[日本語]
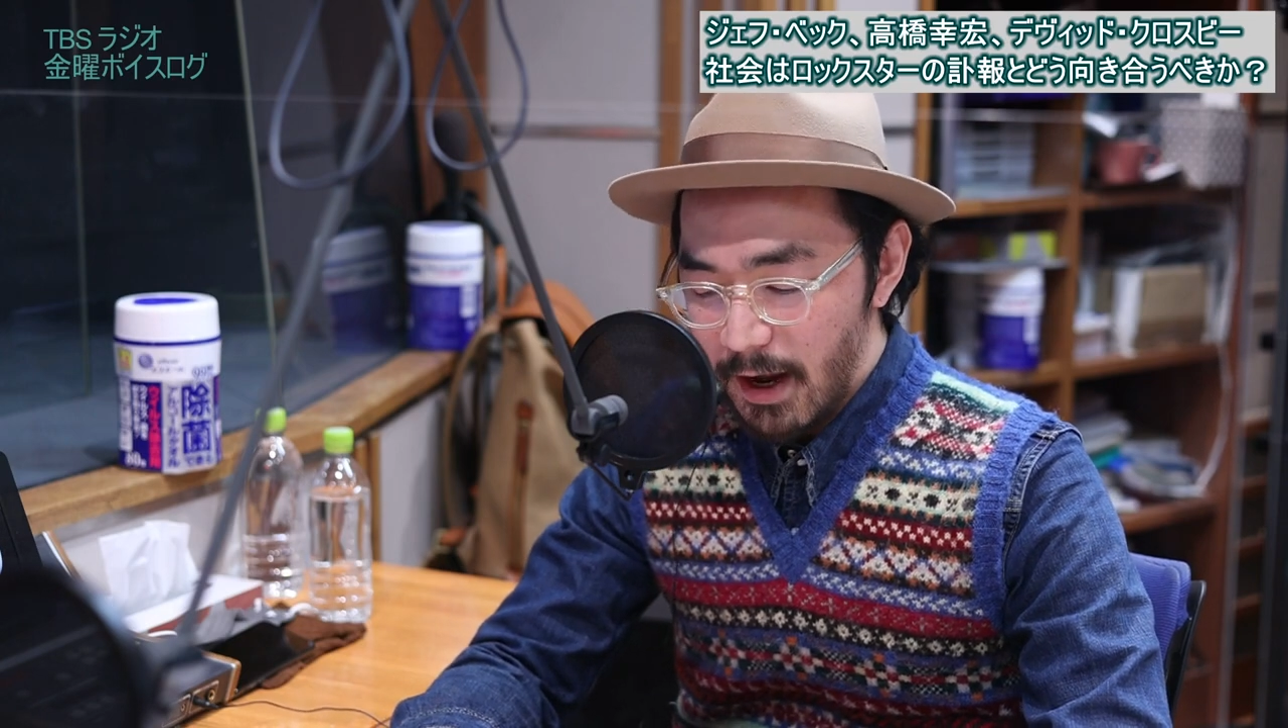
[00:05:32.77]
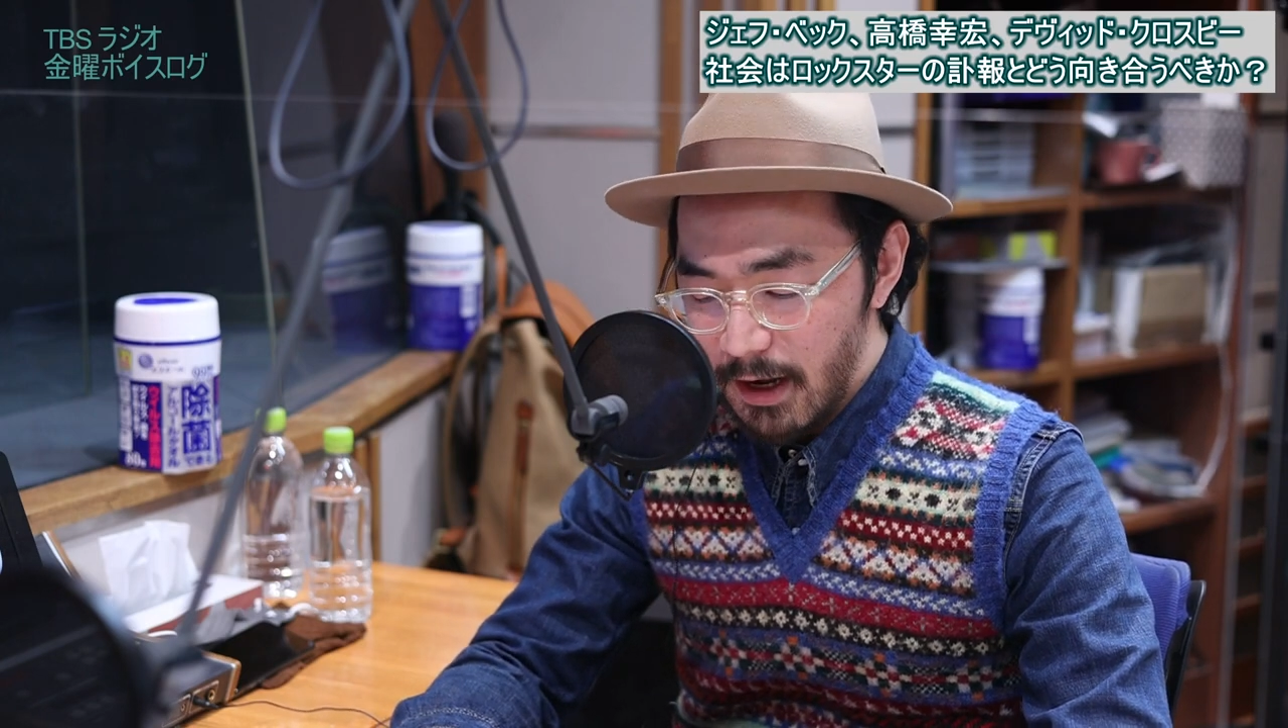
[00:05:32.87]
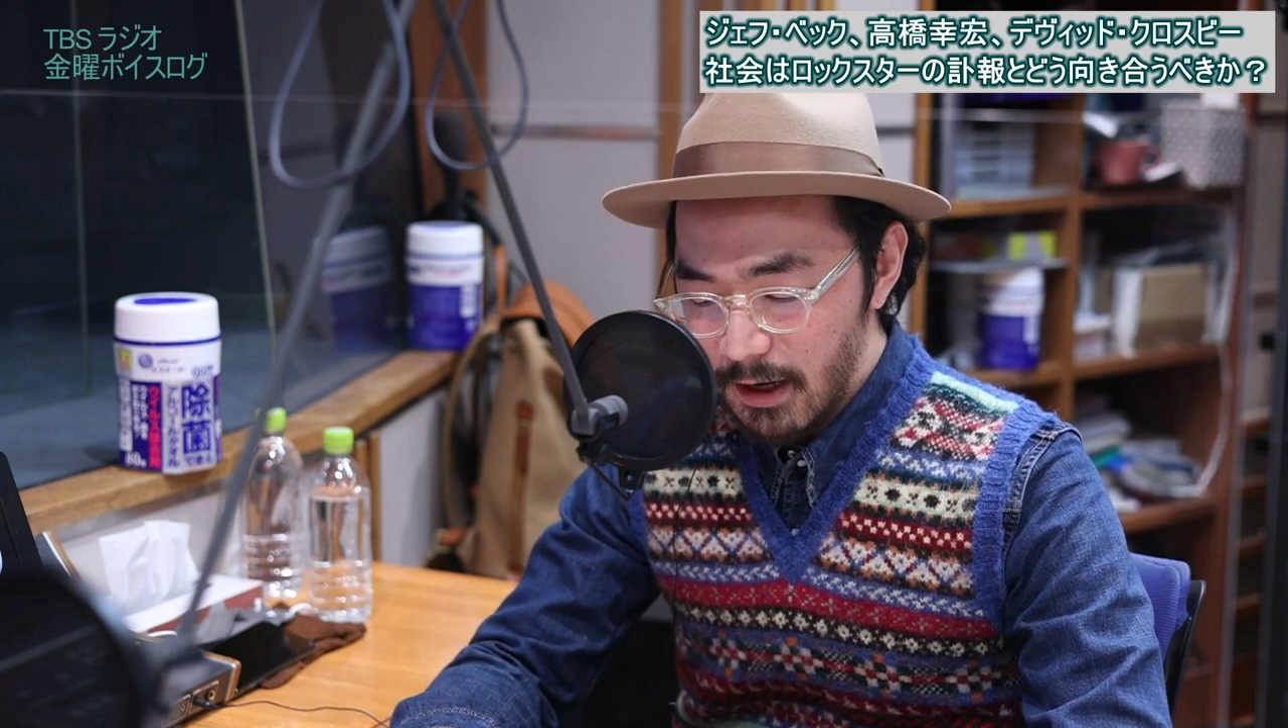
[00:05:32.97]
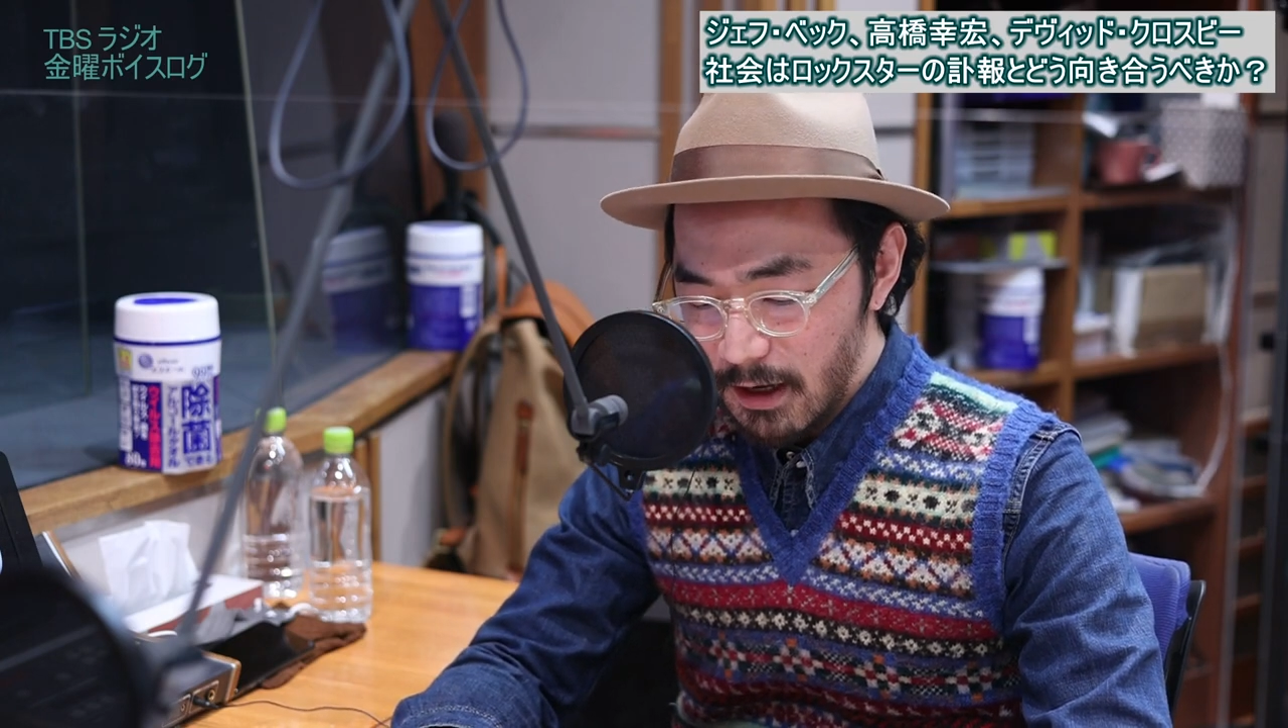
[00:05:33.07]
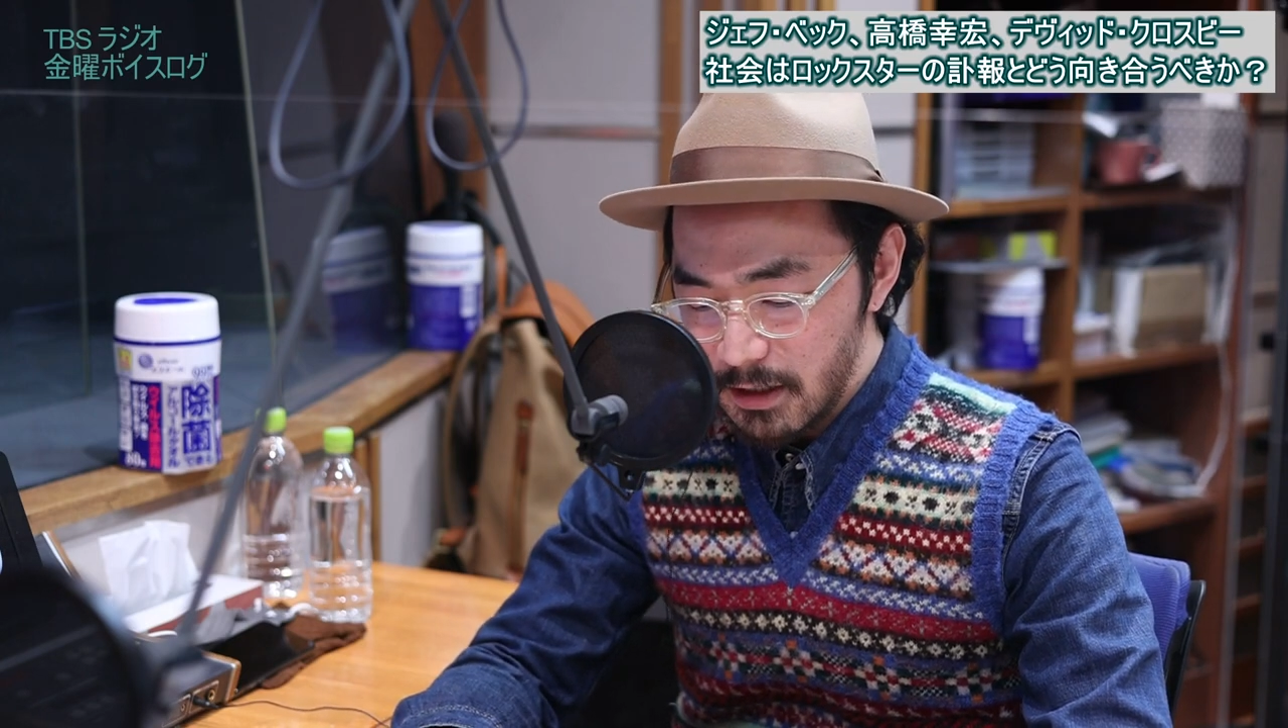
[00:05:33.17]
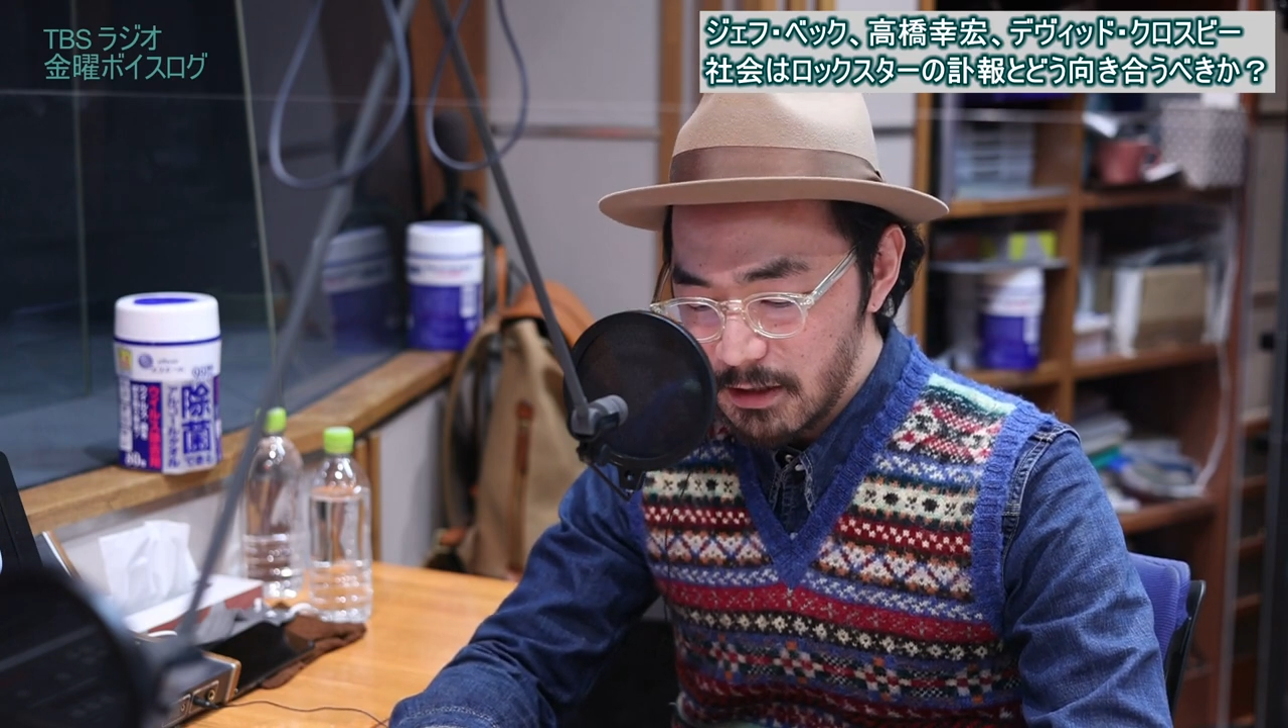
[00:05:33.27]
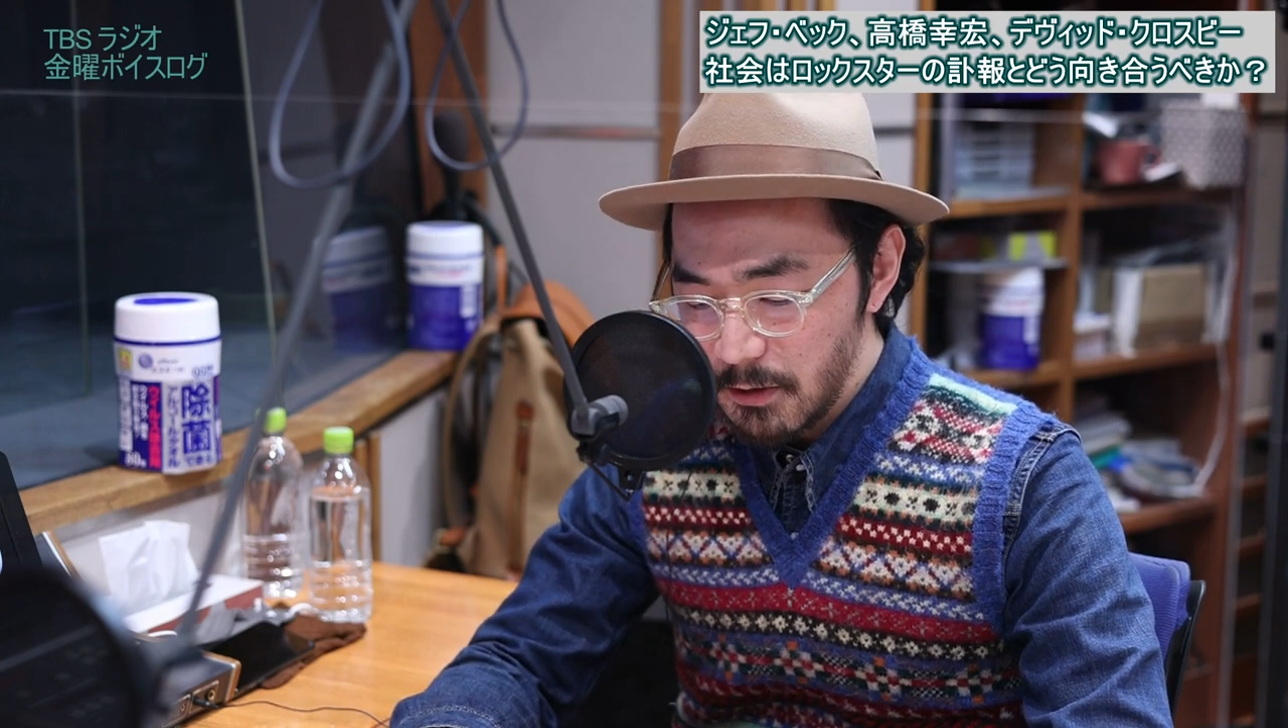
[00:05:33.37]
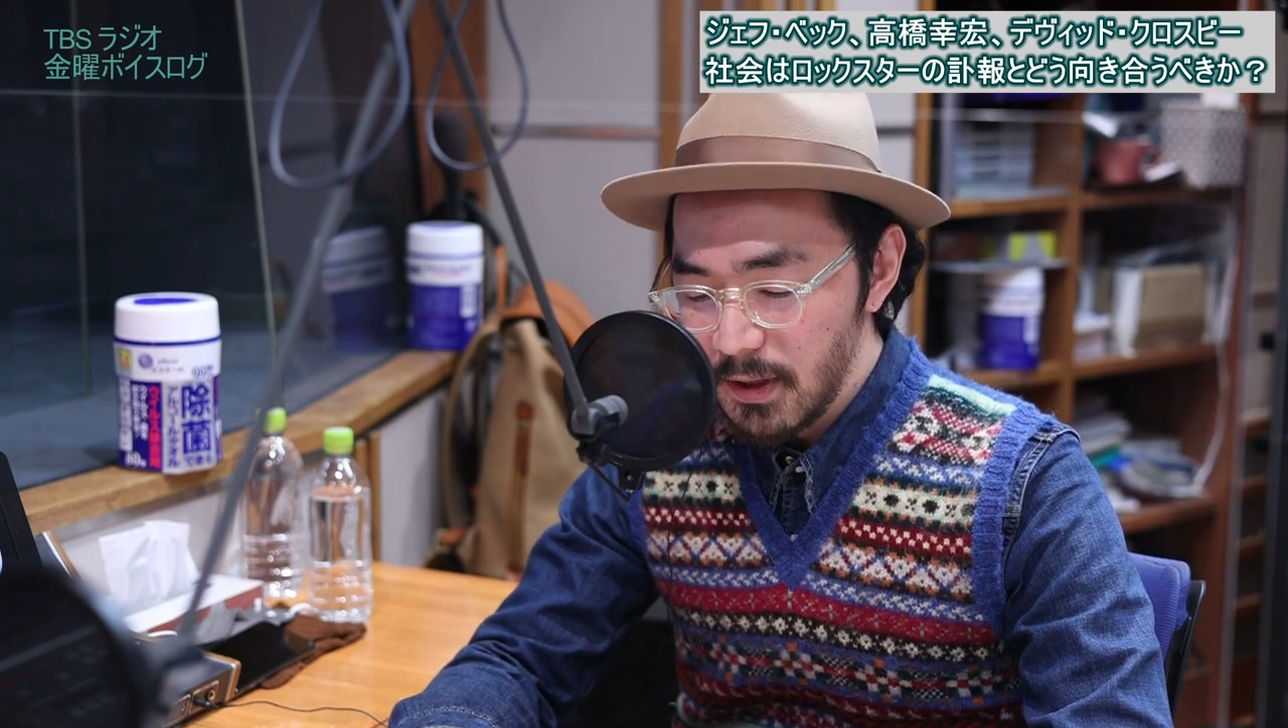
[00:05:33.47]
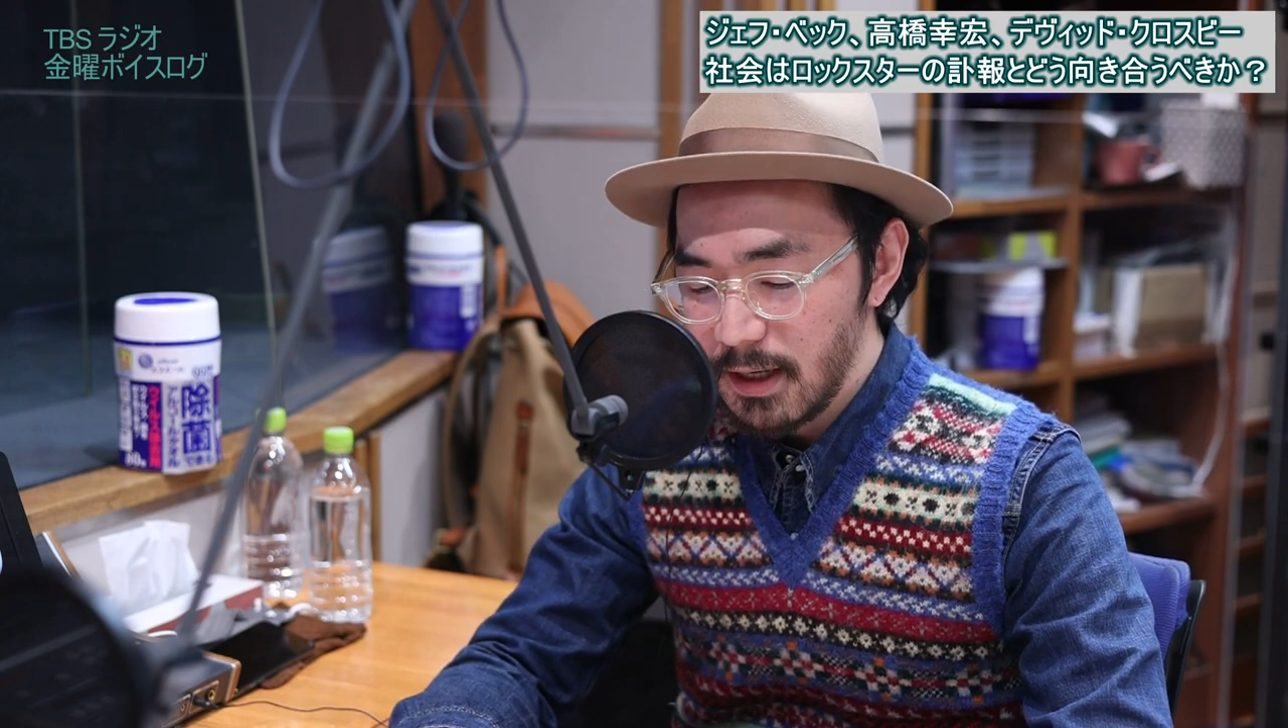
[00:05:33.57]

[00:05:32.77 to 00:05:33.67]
誰か一